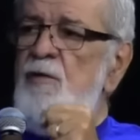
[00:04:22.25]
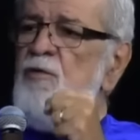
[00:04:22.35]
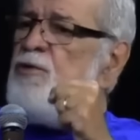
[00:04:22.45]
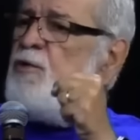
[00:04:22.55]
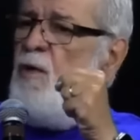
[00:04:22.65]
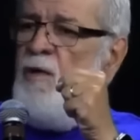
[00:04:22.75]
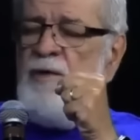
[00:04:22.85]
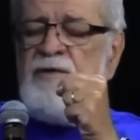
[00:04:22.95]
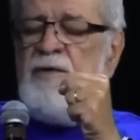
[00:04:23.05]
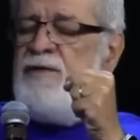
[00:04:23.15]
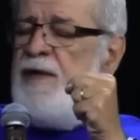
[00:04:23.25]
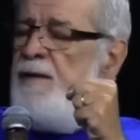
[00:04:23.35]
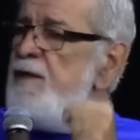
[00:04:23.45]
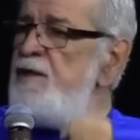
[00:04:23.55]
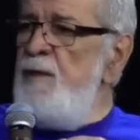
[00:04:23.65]
Os mormons vão dizer
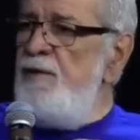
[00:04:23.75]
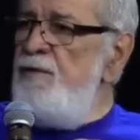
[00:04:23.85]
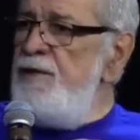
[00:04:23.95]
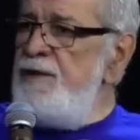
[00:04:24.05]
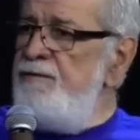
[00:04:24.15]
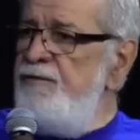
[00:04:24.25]
a mesma coisa.